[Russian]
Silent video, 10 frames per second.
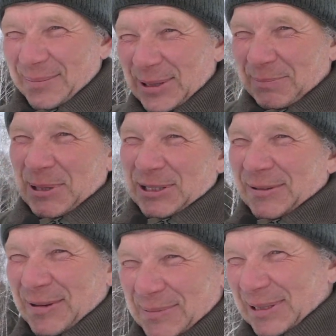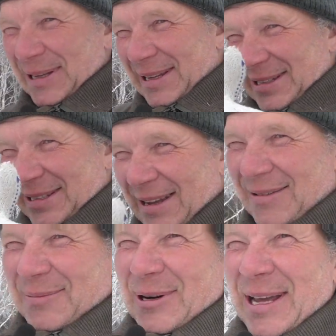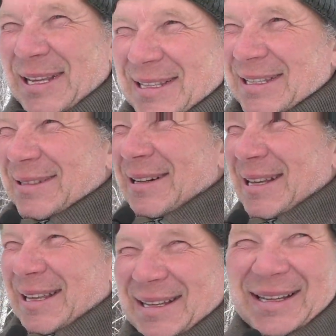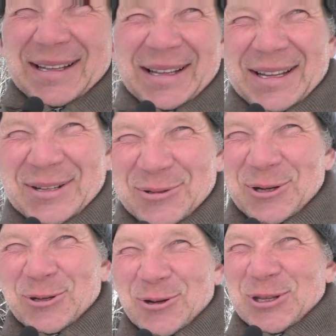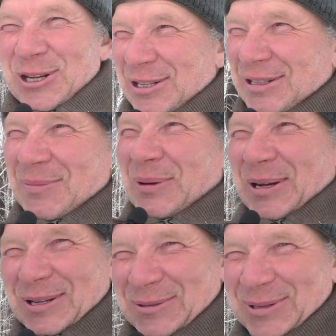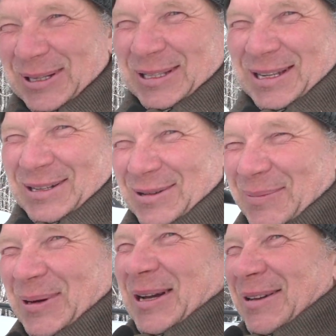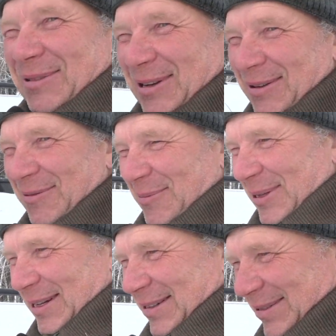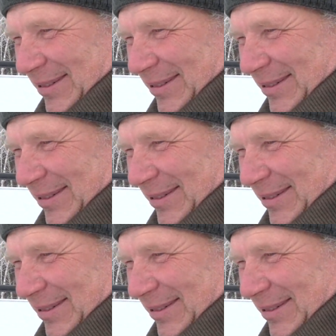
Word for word: Подписываемся, ставим лайки, дизлайки. Что еще интересное покажу да расскажу. А пока я в деревню поехал.